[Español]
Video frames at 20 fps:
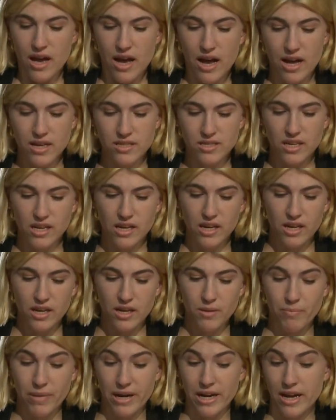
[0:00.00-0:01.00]
Así
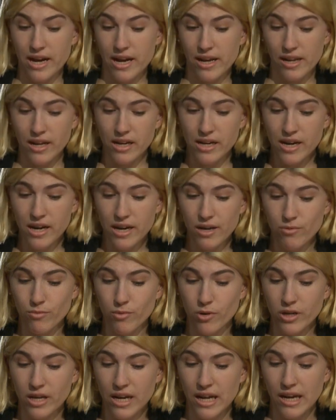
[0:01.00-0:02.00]
que para arrancar
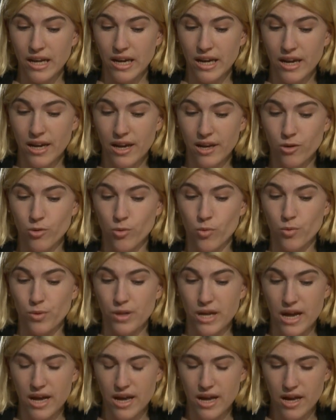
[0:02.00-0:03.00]
voy a leer
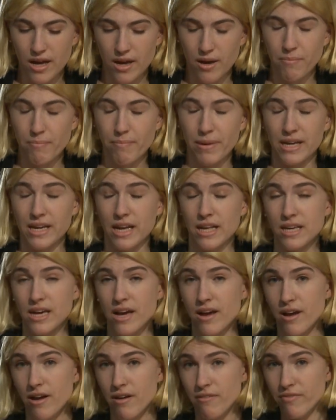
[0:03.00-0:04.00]
una
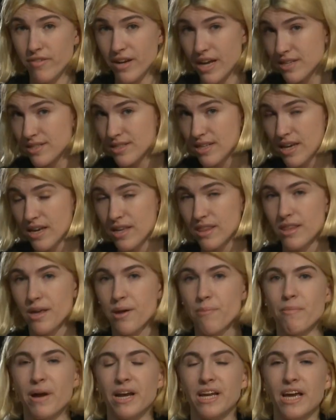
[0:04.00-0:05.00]
pequeña frase
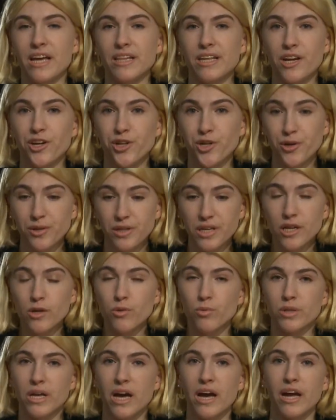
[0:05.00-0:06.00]
de María Negroni,
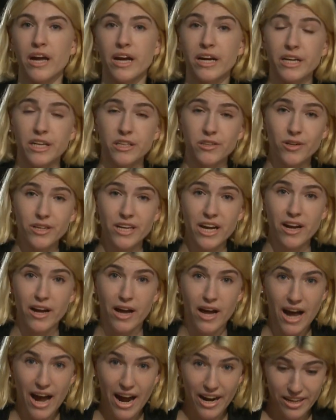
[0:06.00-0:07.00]
una
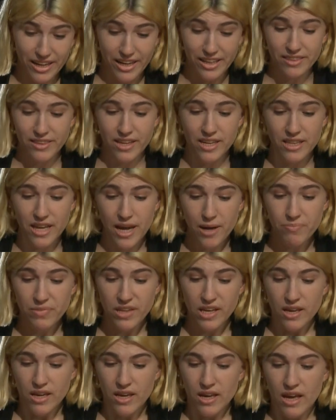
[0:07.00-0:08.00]
escritora argentina,
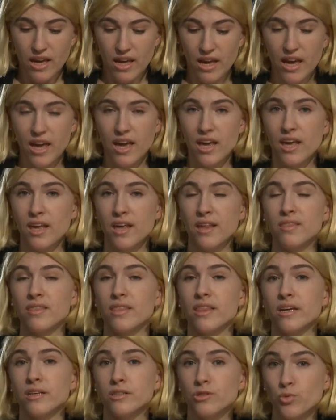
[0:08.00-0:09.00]
eh,
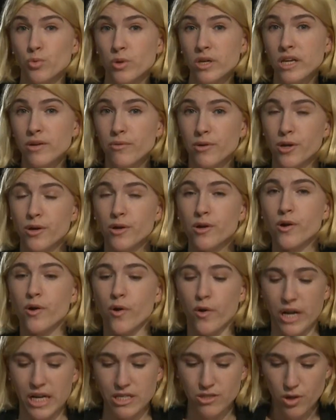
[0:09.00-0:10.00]
de su libro
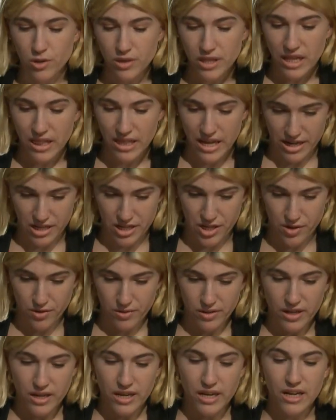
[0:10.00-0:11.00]
Corazón del Daño.